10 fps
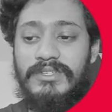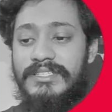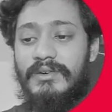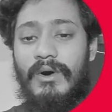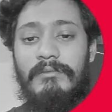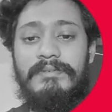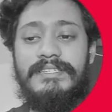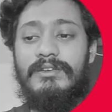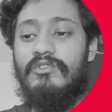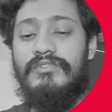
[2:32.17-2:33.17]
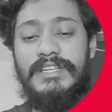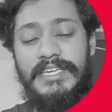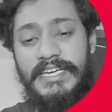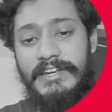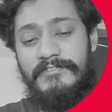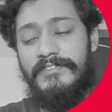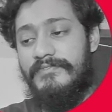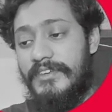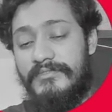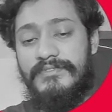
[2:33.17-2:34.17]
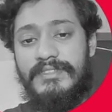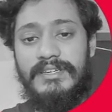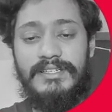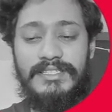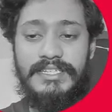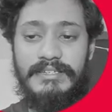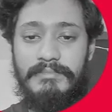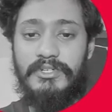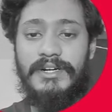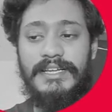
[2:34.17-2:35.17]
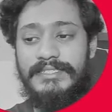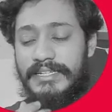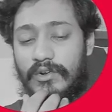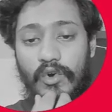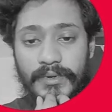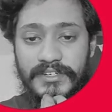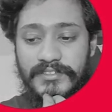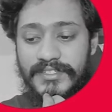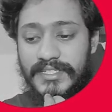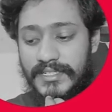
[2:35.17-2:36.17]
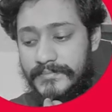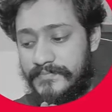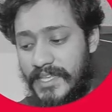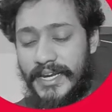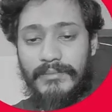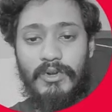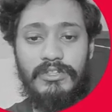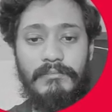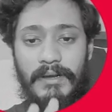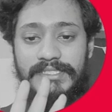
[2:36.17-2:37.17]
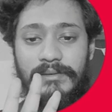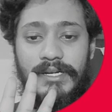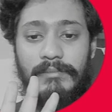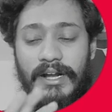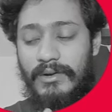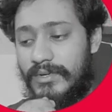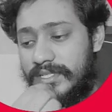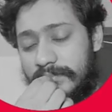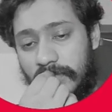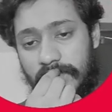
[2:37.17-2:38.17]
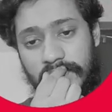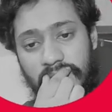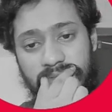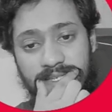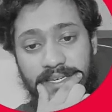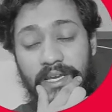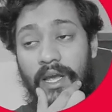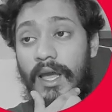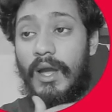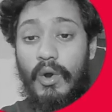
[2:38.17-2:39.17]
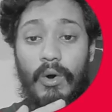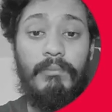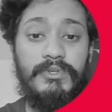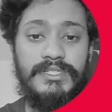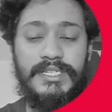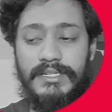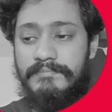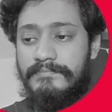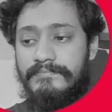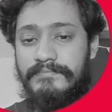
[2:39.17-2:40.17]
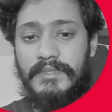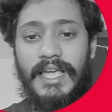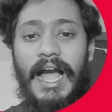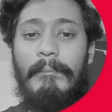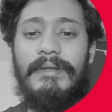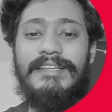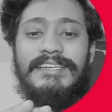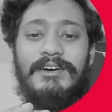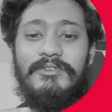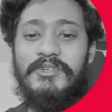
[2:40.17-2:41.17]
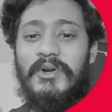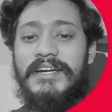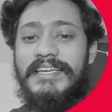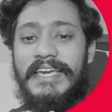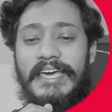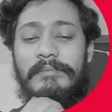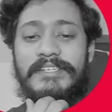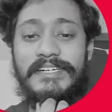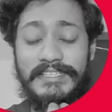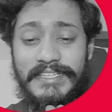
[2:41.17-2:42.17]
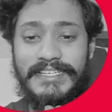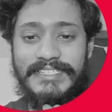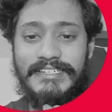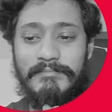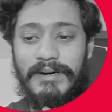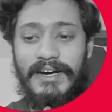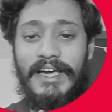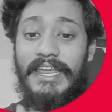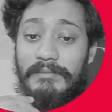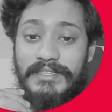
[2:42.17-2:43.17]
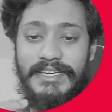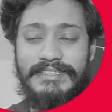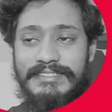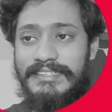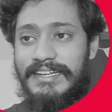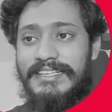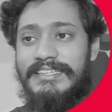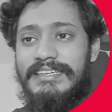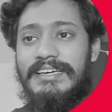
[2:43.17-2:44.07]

বলছি যে ওয়ান পিসের লুফির গিয়ার ফিফথ যে বিষয়টা আছে এটা খুবই ইন্টারেস্টিং এটা মূলত আমি পাঁচটা ভাগে ভাগ করেছি প্রথমটা হচ্ছে কম্পোজিশন আপনারা যারা হচ্ছে অলরেডি এই অ্যানিমেশনটা দেখছেন বা অ্যানিমে দেখতেছেন আর কি